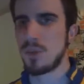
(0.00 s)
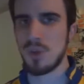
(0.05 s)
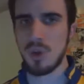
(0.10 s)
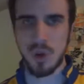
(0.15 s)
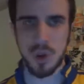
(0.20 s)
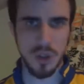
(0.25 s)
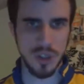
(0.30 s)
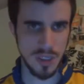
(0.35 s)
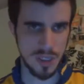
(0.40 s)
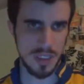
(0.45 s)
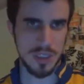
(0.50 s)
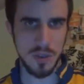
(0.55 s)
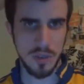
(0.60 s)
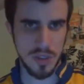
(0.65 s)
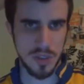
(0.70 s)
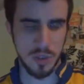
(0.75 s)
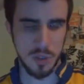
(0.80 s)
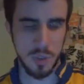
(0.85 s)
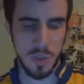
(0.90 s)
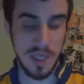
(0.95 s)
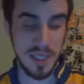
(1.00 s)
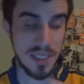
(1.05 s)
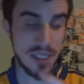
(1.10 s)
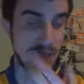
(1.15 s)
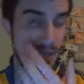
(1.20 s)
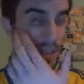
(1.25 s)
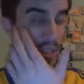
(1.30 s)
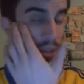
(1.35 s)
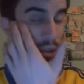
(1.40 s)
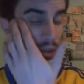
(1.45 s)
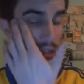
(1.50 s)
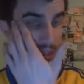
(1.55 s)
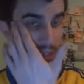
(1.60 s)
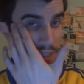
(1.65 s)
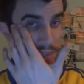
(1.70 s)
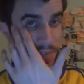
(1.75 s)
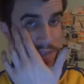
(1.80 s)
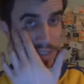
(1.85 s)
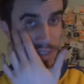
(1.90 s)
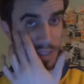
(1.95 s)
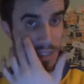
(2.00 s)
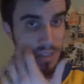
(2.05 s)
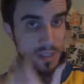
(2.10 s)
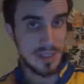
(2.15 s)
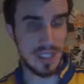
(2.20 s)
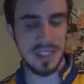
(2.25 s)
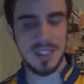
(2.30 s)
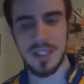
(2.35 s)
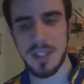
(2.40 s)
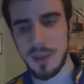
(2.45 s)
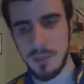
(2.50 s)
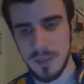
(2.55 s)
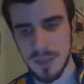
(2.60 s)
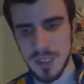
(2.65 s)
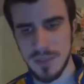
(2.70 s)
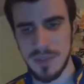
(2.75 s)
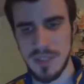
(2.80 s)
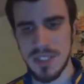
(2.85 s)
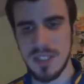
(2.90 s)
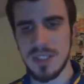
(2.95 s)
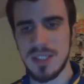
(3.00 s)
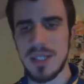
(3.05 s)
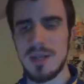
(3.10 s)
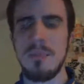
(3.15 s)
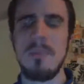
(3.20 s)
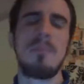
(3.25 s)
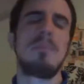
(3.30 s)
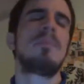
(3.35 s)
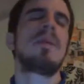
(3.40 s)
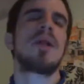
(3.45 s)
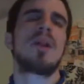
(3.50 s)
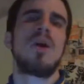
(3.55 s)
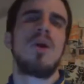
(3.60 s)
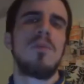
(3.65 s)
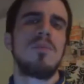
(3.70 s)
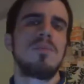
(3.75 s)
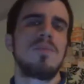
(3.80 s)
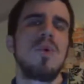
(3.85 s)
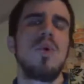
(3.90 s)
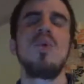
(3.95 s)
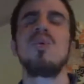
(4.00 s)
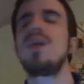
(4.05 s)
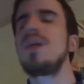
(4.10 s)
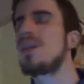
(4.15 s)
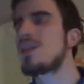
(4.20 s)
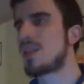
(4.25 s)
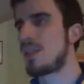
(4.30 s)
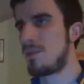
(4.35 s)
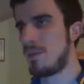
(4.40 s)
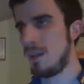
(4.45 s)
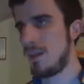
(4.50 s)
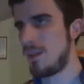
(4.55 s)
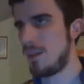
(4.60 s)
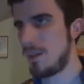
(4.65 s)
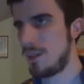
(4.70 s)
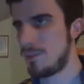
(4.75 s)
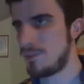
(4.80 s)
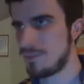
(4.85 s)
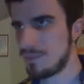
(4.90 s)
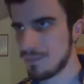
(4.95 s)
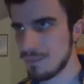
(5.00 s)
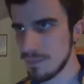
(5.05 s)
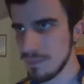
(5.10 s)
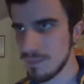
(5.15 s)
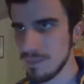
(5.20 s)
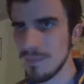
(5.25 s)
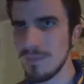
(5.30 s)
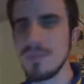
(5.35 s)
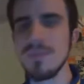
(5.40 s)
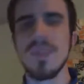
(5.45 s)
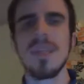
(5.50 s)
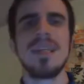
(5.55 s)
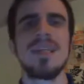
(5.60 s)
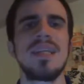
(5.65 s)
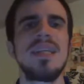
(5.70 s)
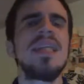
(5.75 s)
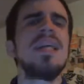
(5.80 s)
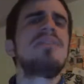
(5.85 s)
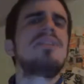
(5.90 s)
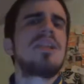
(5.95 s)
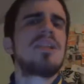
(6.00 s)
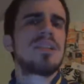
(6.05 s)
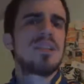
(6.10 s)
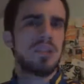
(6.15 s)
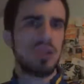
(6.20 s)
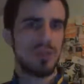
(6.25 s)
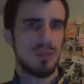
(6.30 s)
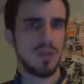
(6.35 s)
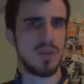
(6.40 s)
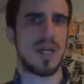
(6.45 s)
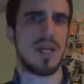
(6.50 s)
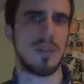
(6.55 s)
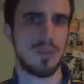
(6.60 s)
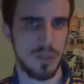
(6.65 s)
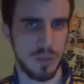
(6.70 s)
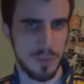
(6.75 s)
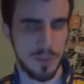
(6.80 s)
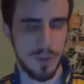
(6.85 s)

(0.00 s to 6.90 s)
Cosa di questo qua? C'è tanta cosa già vista, tanta roba già vista, però onestamente chi avreste convocato sul